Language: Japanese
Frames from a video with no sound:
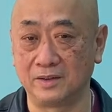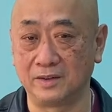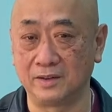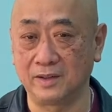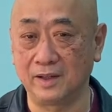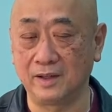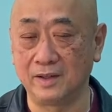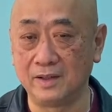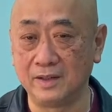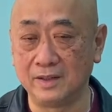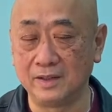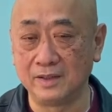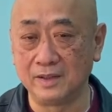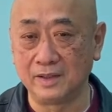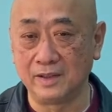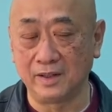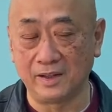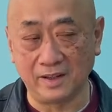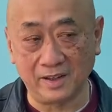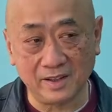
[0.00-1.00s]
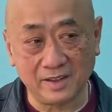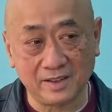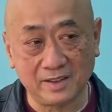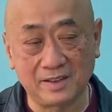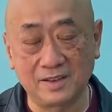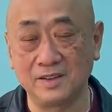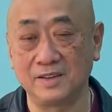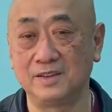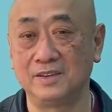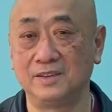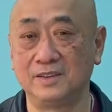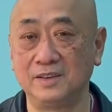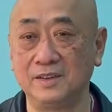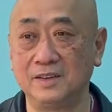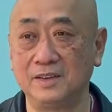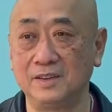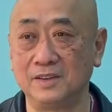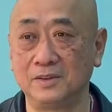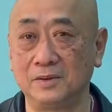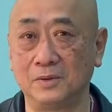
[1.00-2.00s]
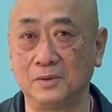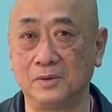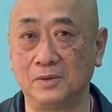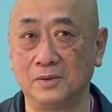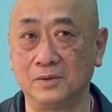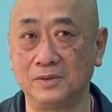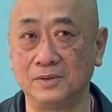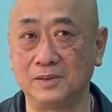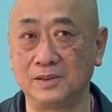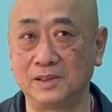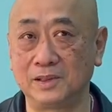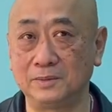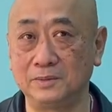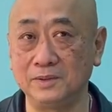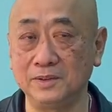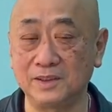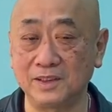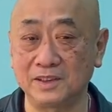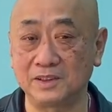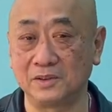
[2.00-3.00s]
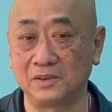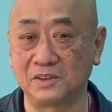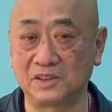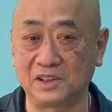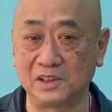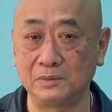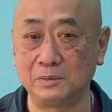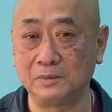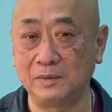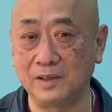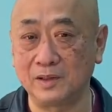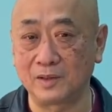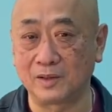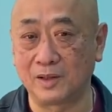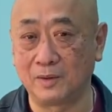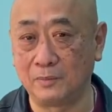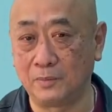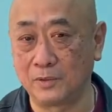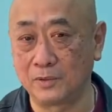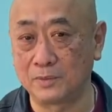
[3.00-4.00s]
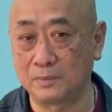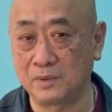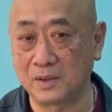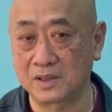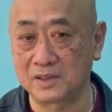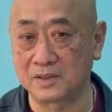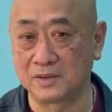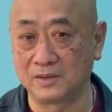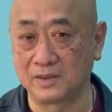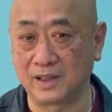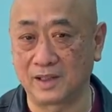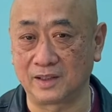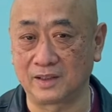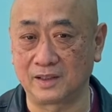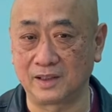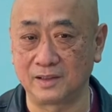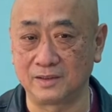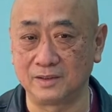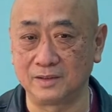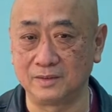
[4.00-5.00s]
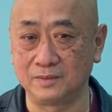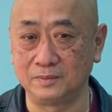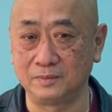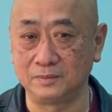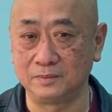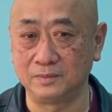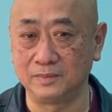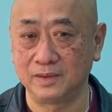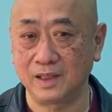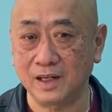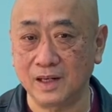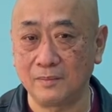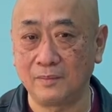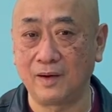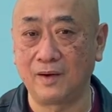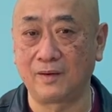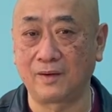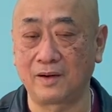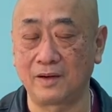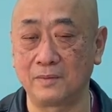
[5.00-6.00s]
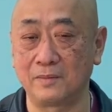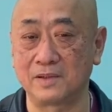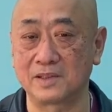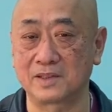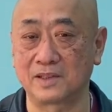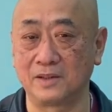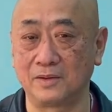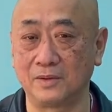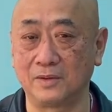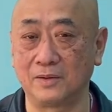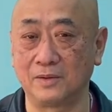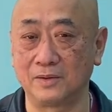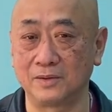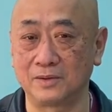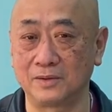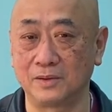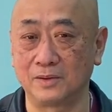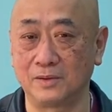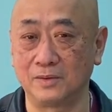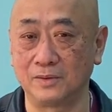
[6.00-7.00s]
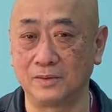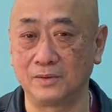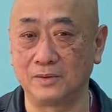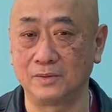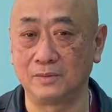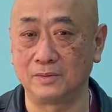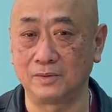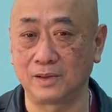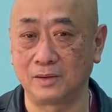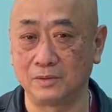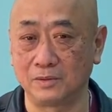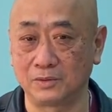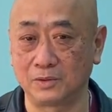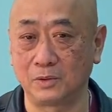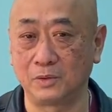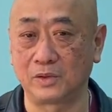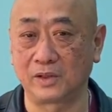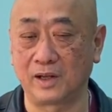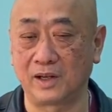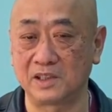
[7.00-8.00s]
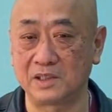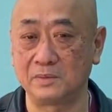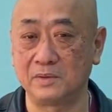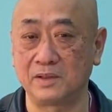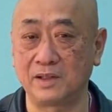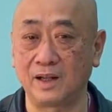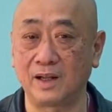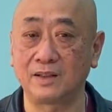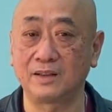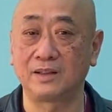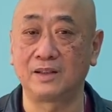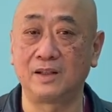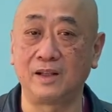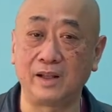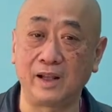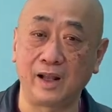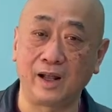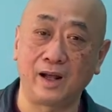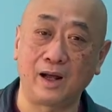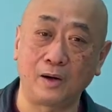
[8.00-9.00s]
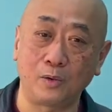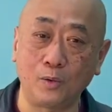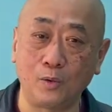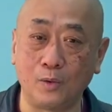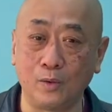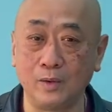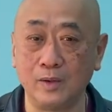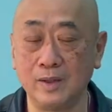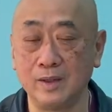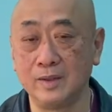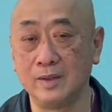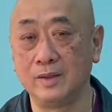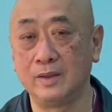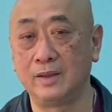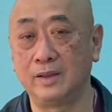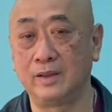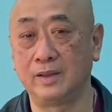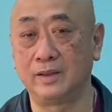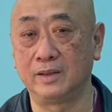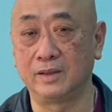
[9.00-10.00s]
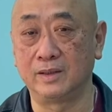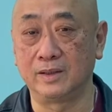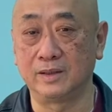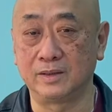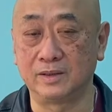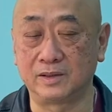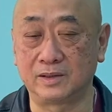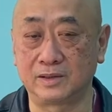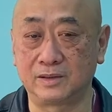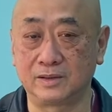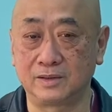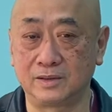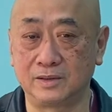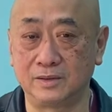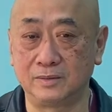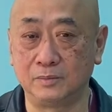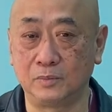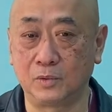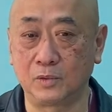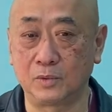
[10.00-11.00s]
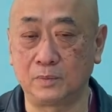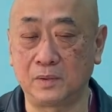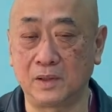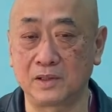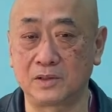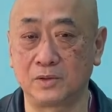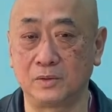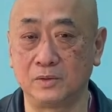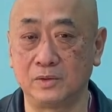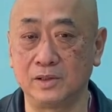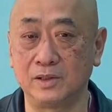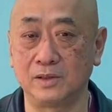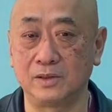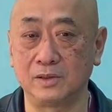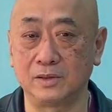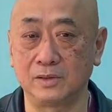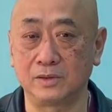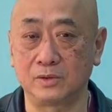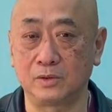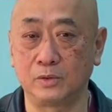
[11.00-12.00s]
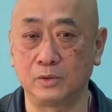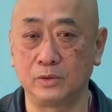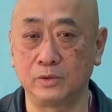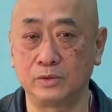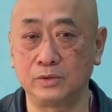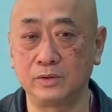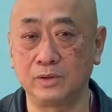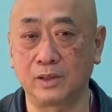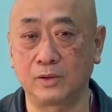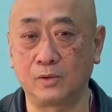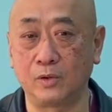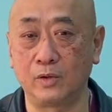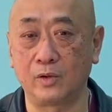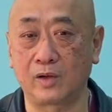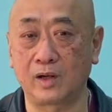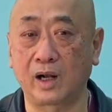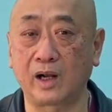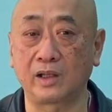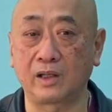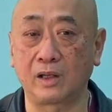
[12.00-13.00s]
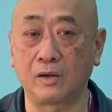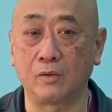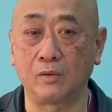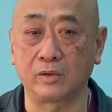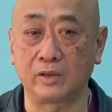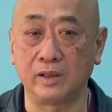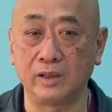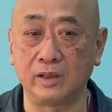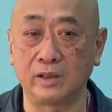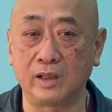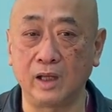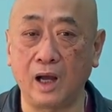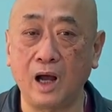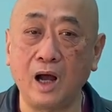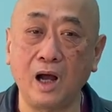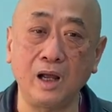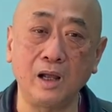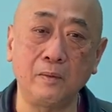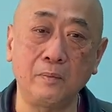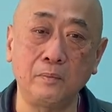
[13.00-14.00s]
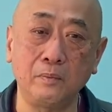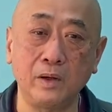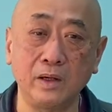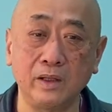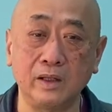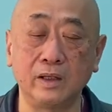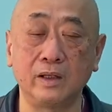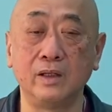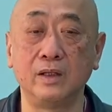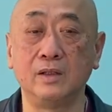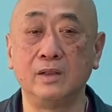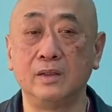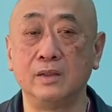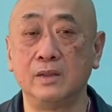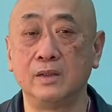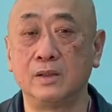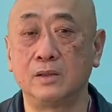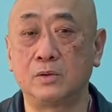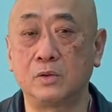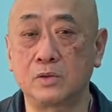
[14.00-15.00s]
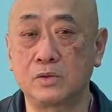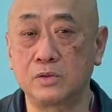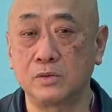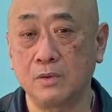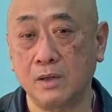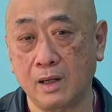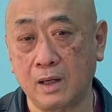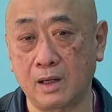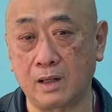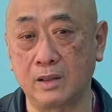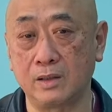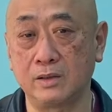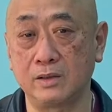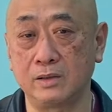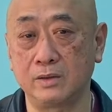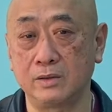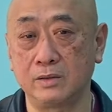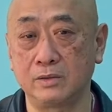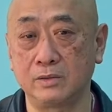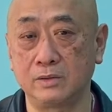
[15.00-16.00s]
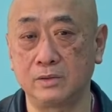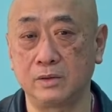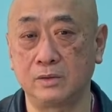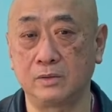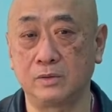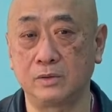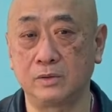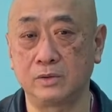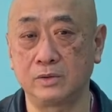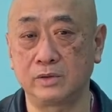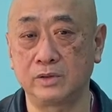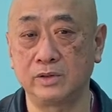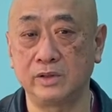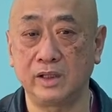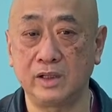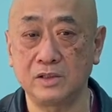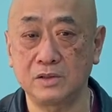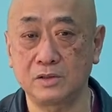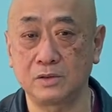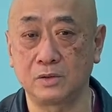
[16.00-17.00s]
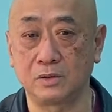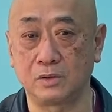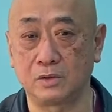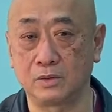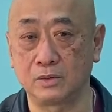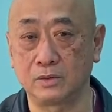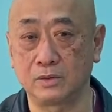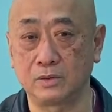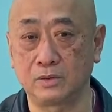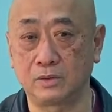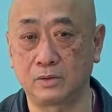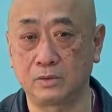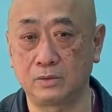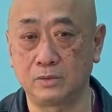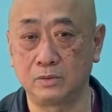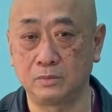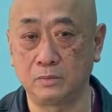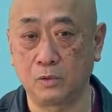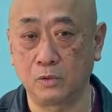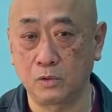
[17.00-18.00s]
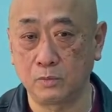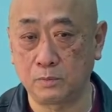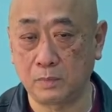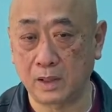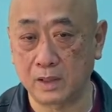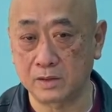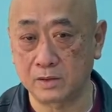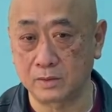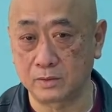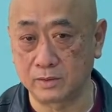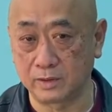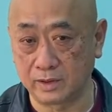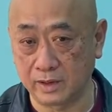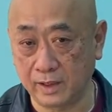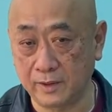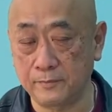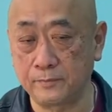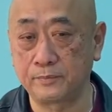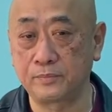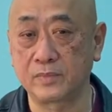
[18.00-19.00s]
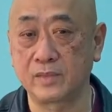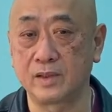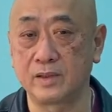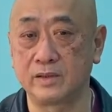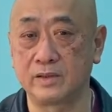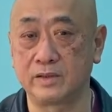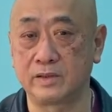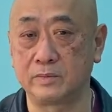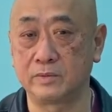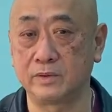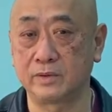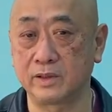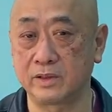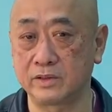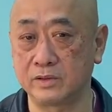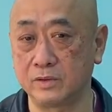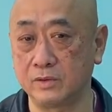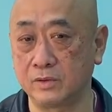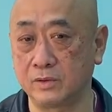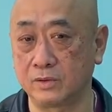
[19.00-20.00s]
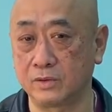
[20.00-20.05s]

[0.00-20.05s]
でえってその自分たちのチームメートがボールパーソンをやってるならまあ分かりますけど、その多分その時初めて会ってであろう、えー、ボールパーソンにそういうふうな声をかけたのを聞いて、ああやっぱり鳥栖はあのジュニアユースのボールパーソンにね自分たちの、